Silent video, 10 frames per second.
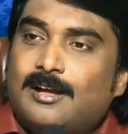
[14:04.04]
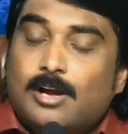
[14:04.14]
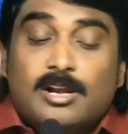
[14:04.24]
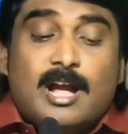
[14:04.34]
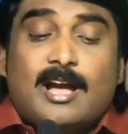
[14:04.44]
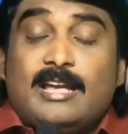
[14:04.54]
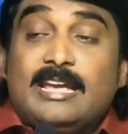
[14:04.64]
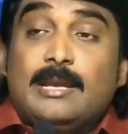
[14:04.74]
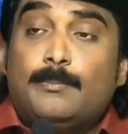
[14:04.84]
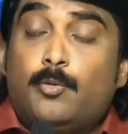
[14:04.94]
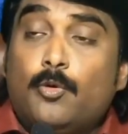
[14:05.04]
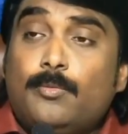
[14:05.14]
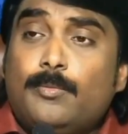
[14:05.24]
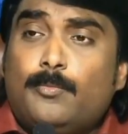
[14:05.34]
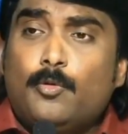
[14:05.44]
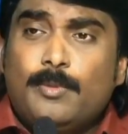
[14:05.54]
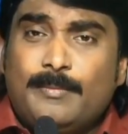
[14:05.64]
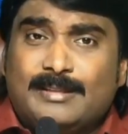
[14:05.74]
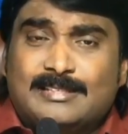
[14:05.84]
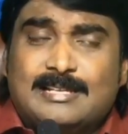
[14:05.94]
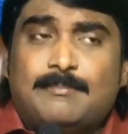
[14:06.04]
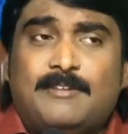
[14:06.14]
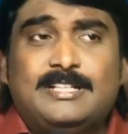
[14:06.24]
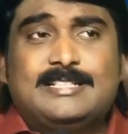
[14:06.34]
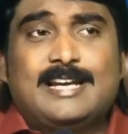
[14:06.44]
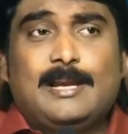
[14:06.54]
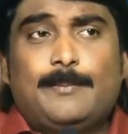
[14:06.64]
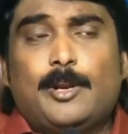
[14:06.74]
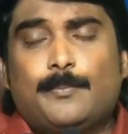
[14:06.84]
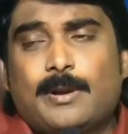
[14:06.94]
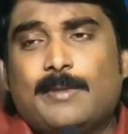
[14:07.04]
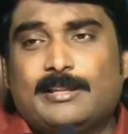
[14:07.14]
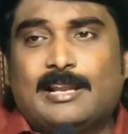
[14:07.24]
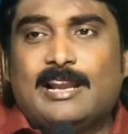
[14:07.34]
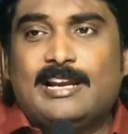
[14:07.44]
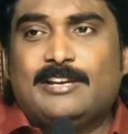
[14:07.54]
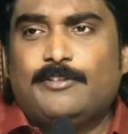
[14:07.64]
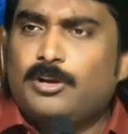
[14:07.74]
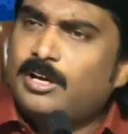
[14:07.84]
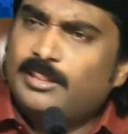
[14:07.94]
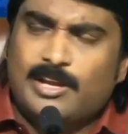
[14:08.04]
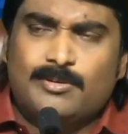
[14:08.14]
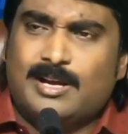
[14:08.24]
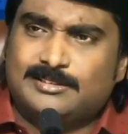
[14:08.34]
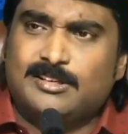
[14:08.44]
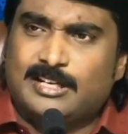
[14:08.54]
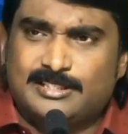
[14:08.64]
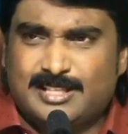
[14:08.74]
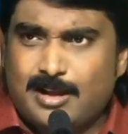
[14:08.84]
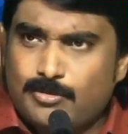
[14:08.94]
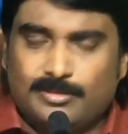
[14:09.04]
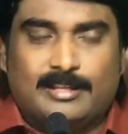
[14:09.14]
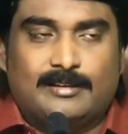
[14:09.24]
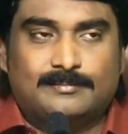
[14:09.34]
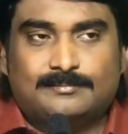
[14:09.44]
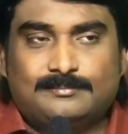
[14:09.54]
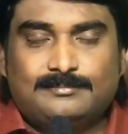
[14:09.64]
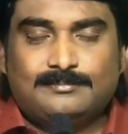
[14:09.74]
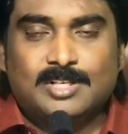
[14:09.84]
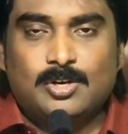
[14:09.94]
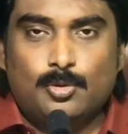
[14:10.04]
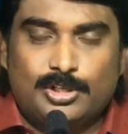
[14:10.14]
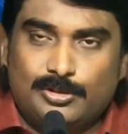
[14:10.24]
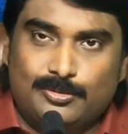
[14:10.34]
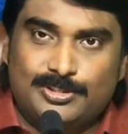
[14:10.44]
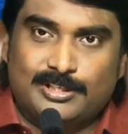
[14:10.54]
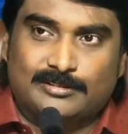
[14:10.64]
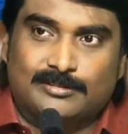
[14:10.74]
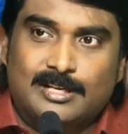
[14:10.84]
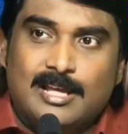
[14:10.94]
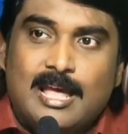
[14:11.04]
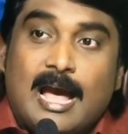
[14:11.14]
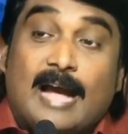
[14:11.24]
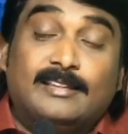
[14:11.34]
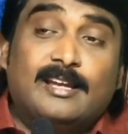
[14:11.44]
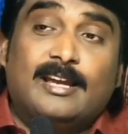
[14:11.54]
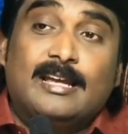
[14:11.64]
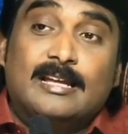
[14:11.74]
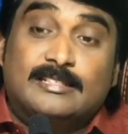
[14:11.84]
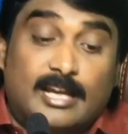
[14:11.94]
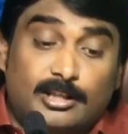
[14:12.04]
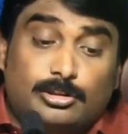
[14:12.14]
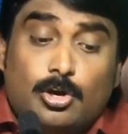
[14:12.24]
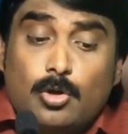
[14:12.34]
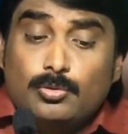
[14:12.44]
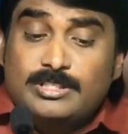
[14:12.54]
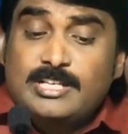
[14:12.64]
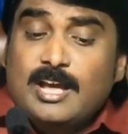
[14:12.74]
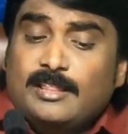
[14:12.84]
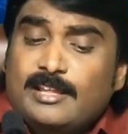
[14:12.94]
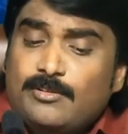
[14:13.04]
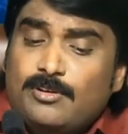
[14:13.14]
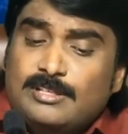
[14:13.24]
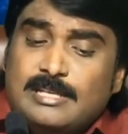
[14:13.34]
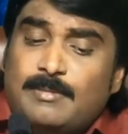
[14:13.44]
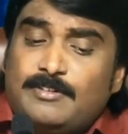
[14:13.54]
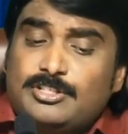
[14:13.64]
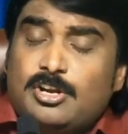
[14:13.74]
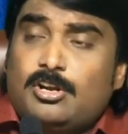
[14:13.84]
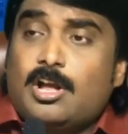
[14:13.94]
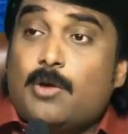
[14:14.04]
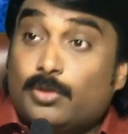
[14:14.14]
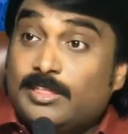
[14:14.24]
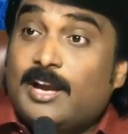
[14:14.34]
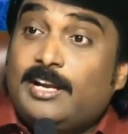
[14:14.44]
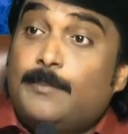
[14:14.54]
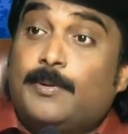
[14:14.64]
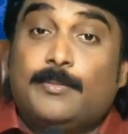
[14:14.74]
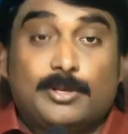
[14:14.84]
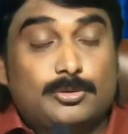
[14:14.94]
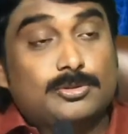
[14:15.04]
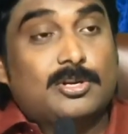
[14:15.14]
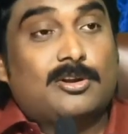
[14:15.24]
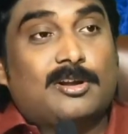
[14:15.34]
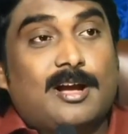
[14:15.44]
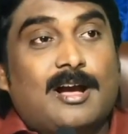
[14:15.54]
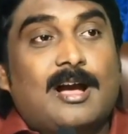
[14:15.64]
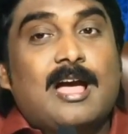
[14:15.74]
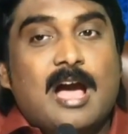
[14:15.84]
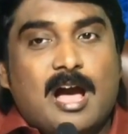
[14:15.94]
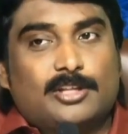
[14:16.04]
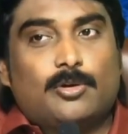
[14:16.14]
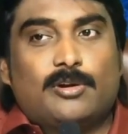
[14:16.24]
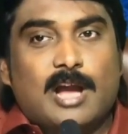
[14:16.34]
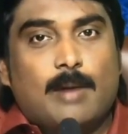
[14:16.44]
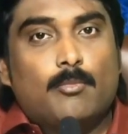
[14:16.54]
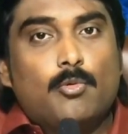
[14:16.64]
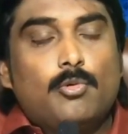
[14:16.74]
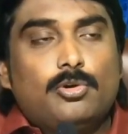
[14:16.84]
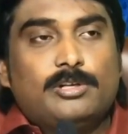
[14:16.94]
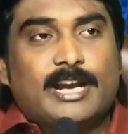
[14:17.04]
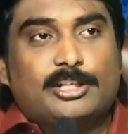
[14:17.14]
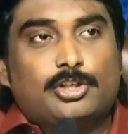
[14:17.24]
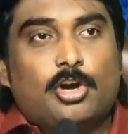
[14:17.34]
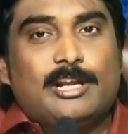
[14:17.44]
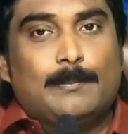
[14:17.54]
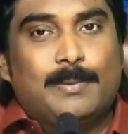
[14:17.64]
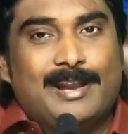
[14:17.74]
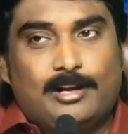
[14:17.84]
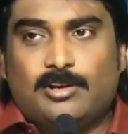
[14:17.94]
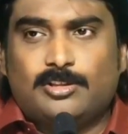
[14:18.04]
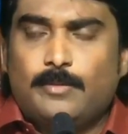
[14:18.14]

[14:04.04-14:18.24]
కనుక ఈ భూమి భూమి మీద సంభవించే ఈ పెను ప్రమాదాలన్నిటి వెనుక దేవుని హస్తం ఖచ్చితంగా ఉంది నూటికి నూరు శాతం అయితే చరిత్రలో ఉజ్జయాదనంలో సంభవించినట్లుగా ఉందా అంటే ఇప్పుడు మీరు చూసినట్లుగా అదిగోండి ఆ మూడు టెక్టానిక్ ప్లేట్లు అందులో